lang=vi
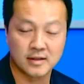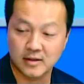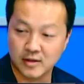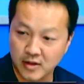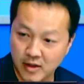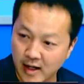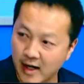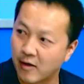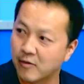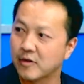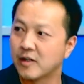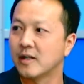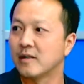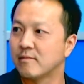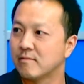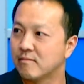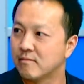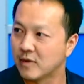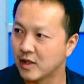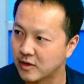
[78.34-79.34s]
thị theo trường. Gì?
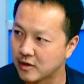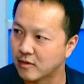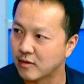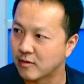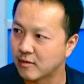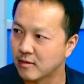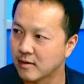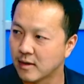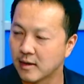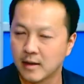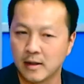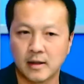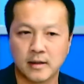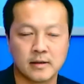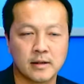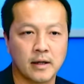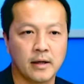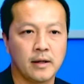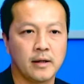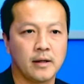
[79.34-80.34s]
Thị yeah. trường. Ừ.
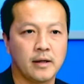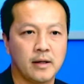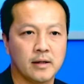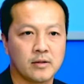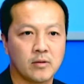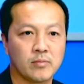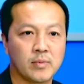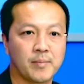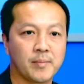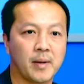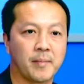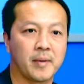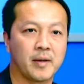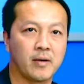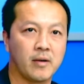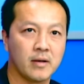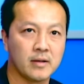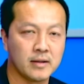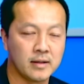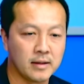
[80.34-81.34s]
Thì trong năm ngàn cái
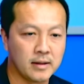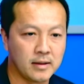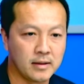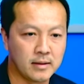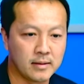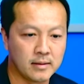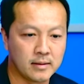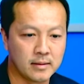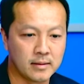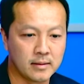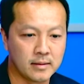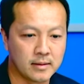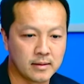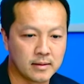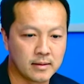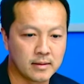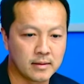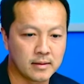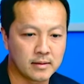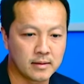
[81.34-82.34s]
đó thì
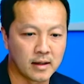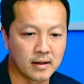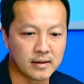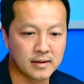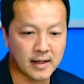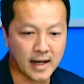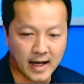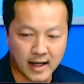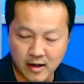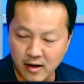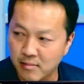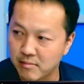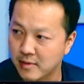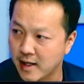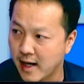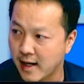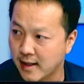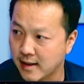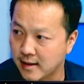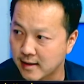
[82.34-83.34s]
đến ngày hôm
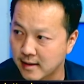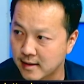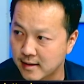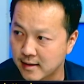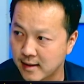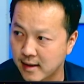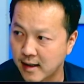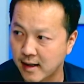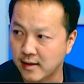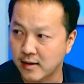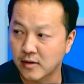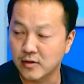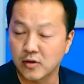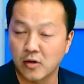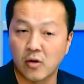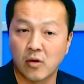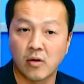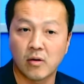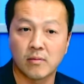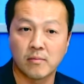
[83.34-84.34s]
nay là nó
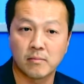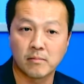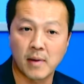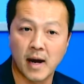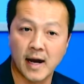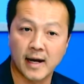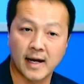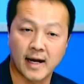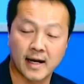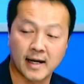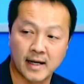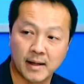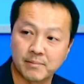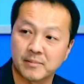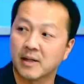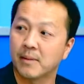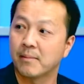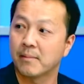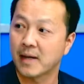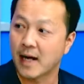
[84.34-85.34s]
có ba ngàn năm
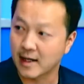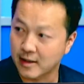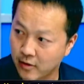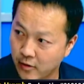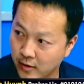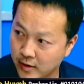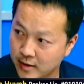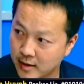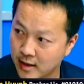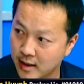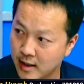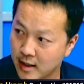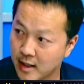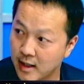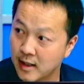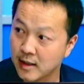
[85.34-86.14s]
trăm căn thôi. Wow.